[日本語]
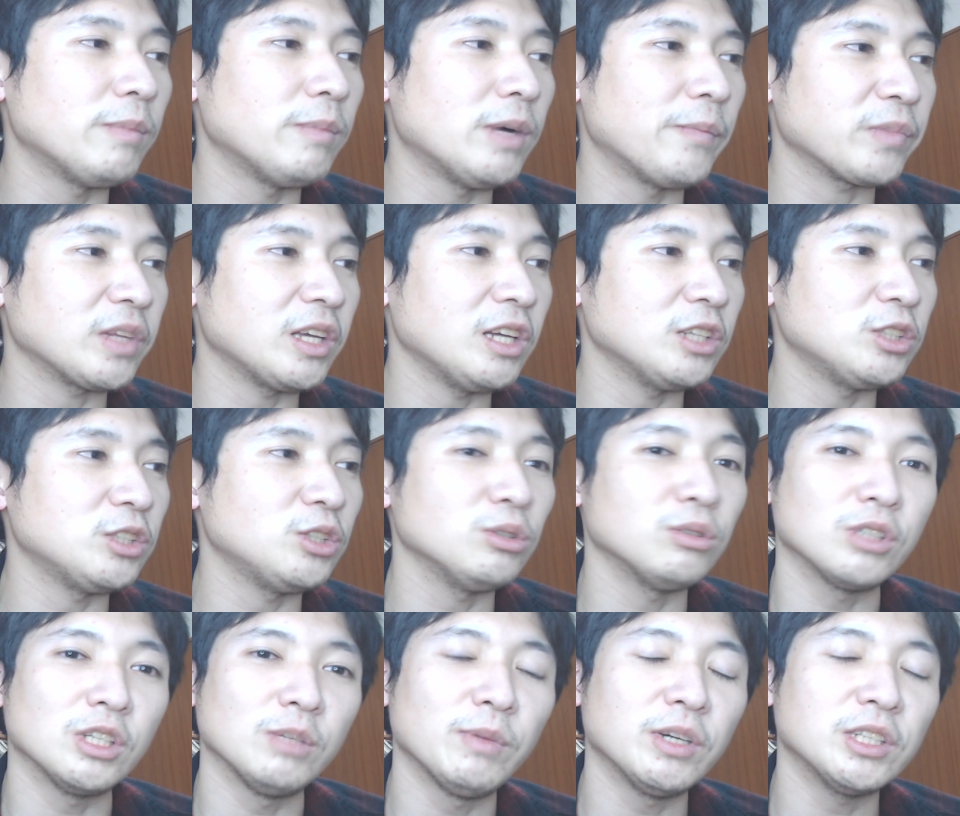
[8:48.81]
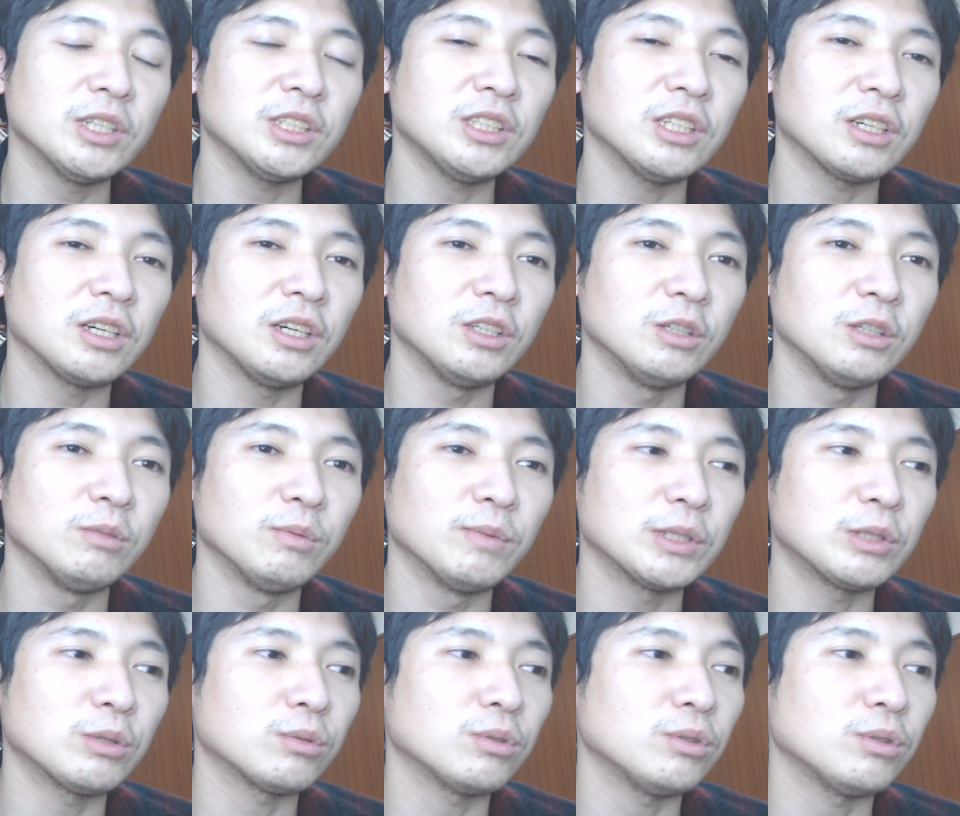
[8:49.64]
まあえー、中国いましたけれど
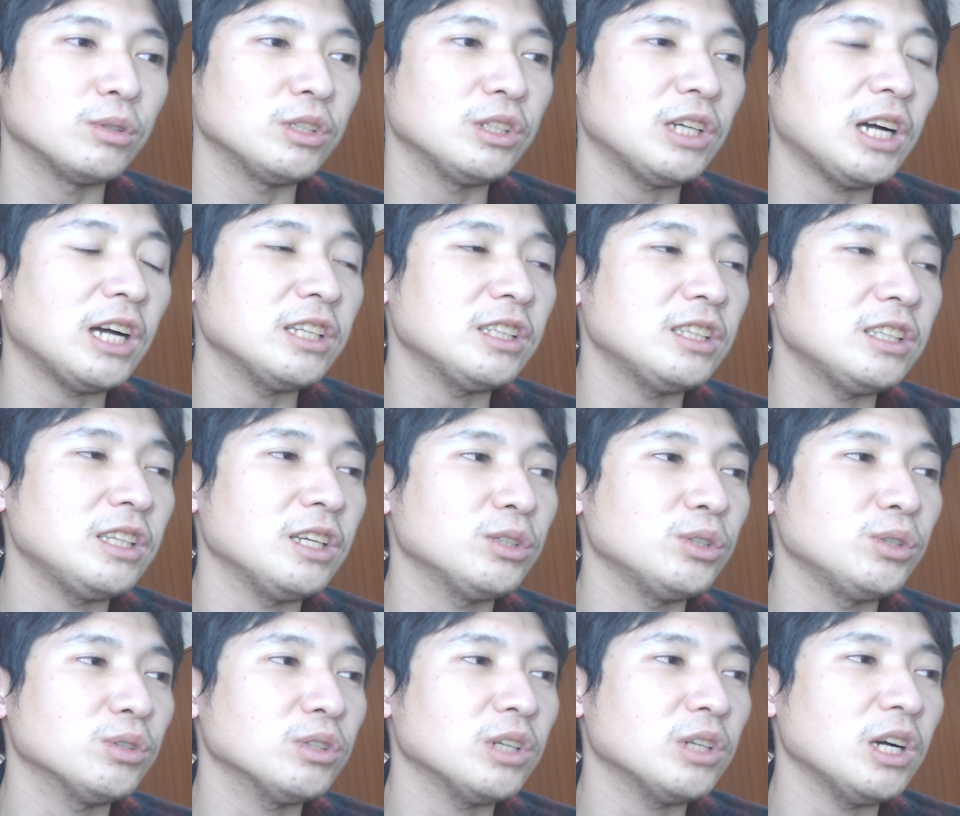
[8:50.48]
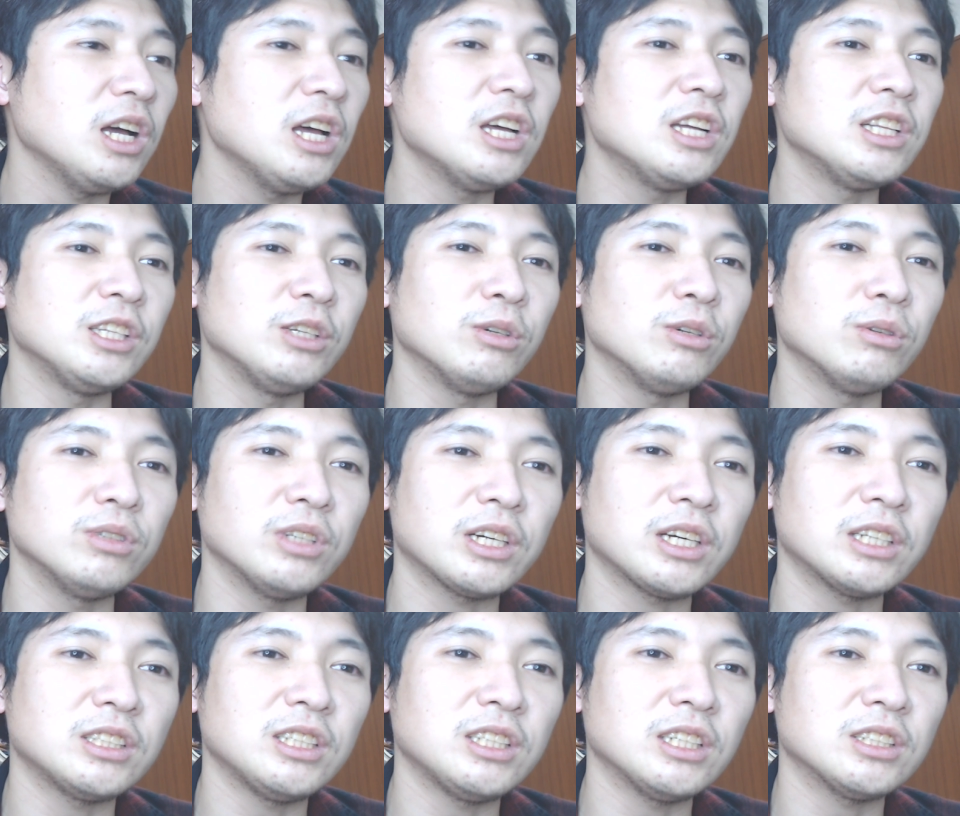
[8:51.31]
も、まあ、そこに入っていくのが日本
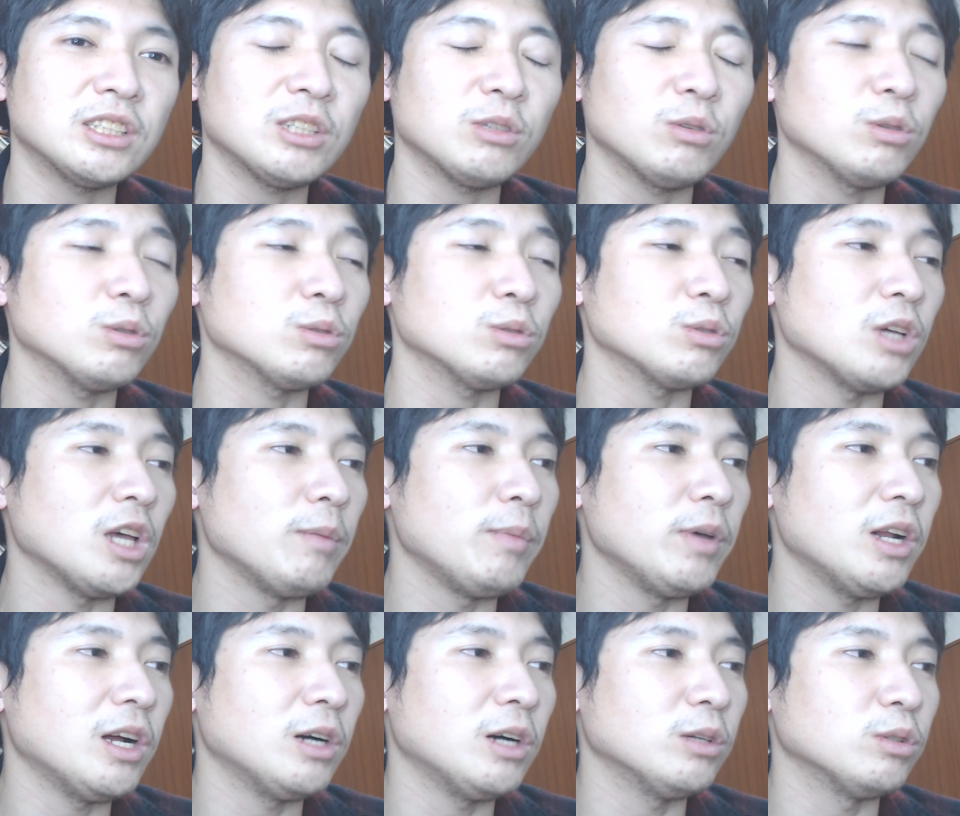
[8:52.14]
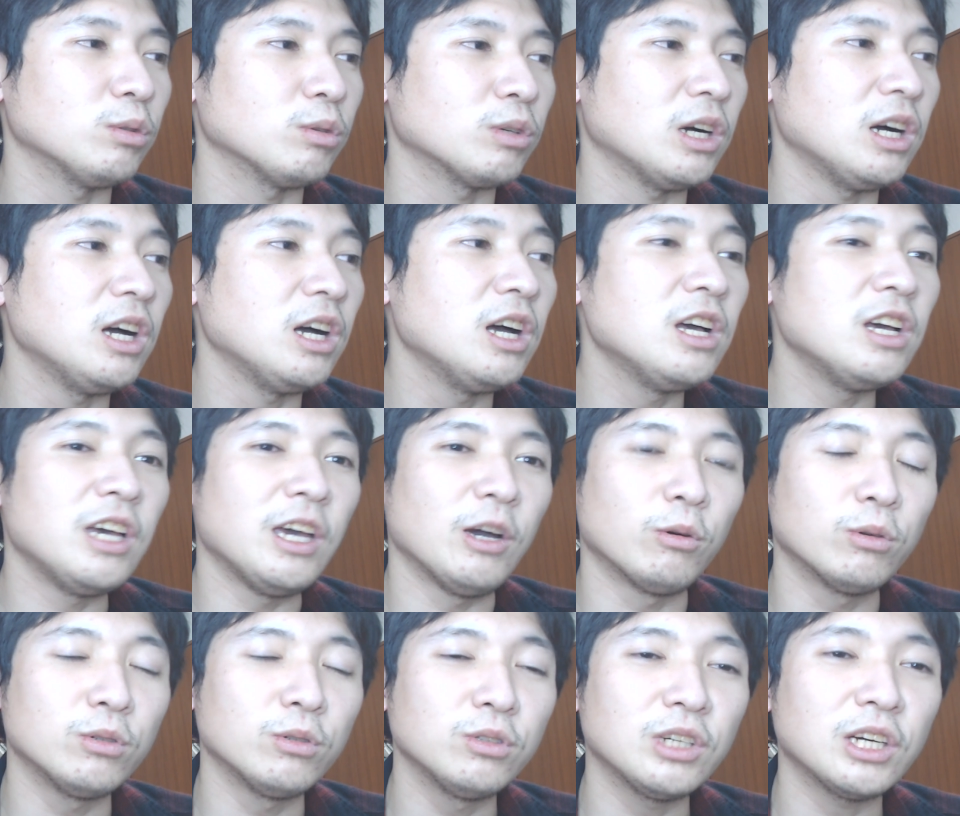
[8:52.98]
で活躍したそれこそエベラウドとか
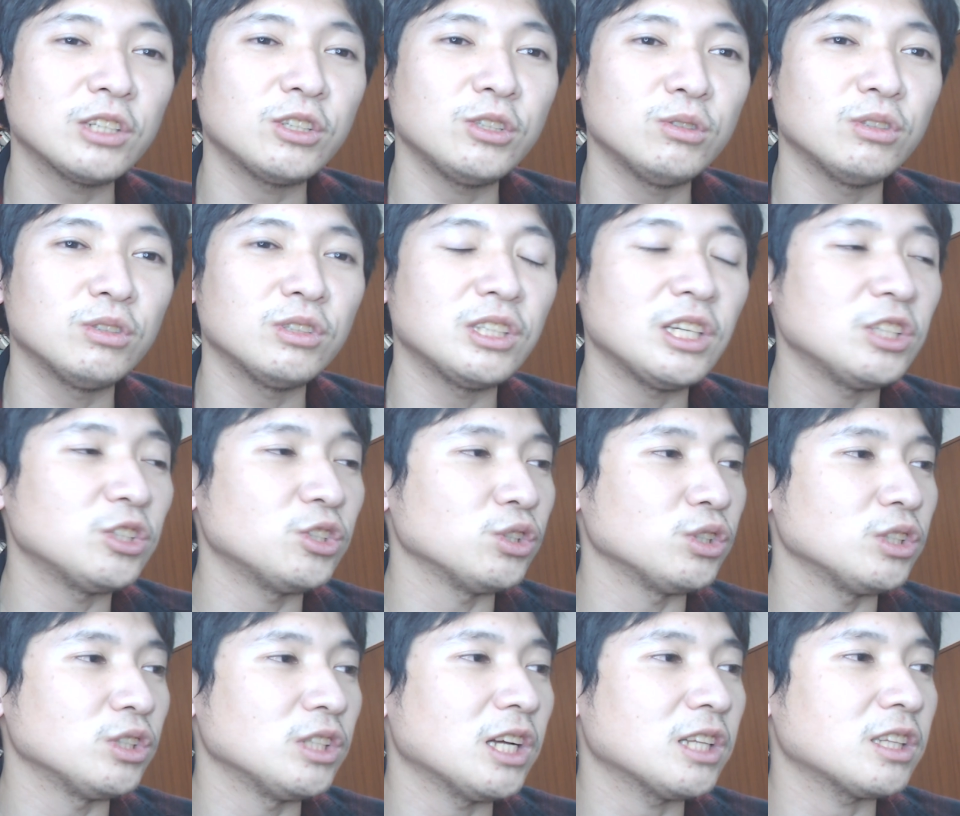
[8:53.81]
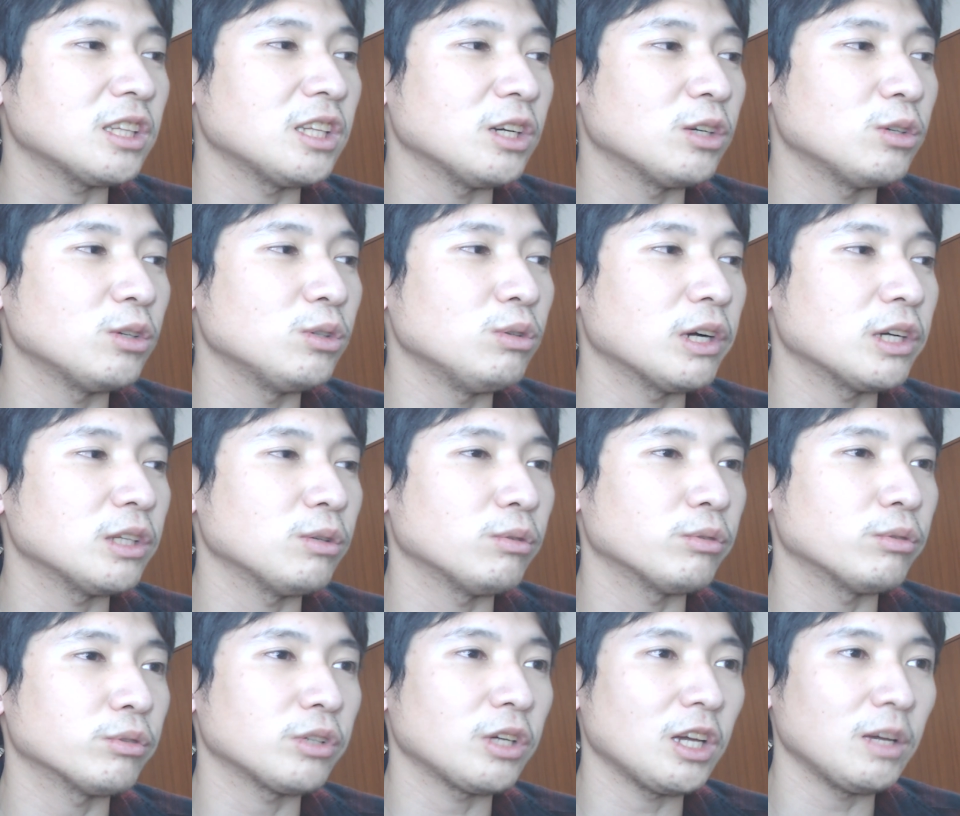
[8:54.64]
オルンガ級の選手になってくるわけ
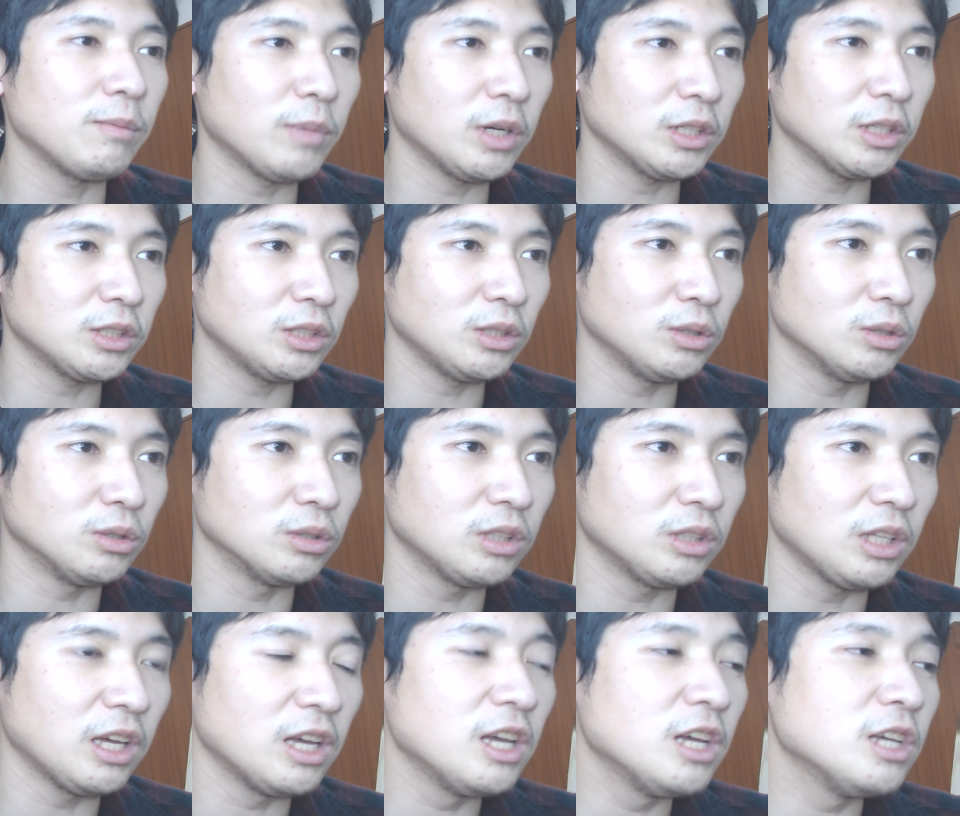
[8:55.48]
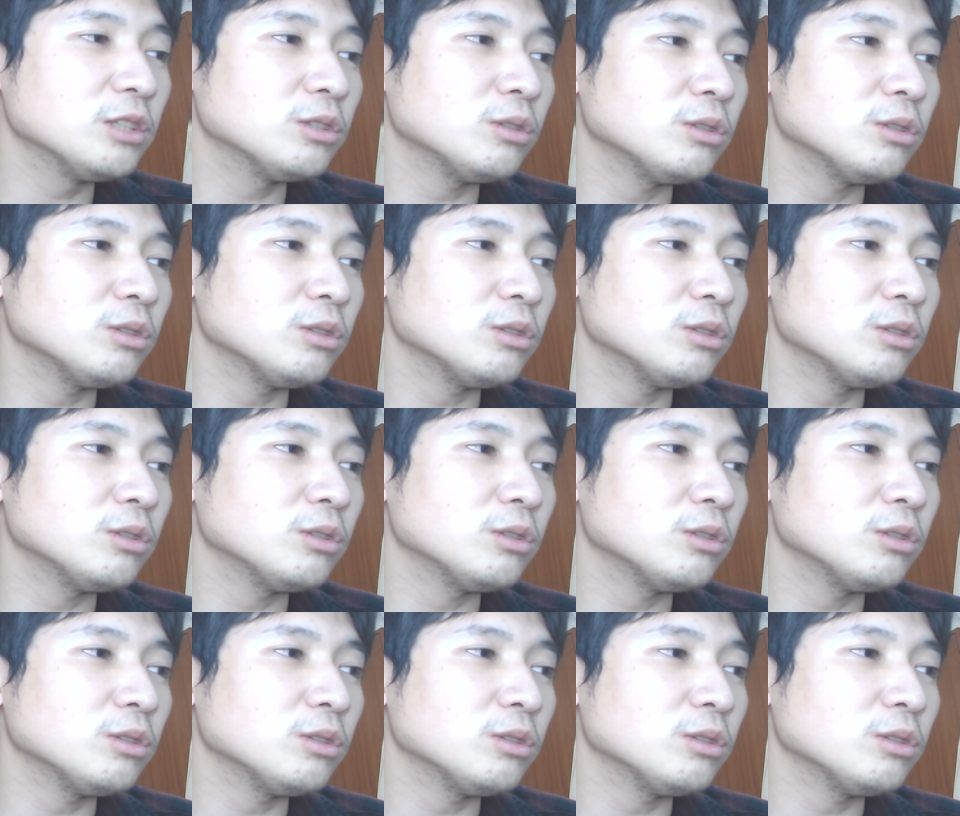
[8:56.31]
でございますので、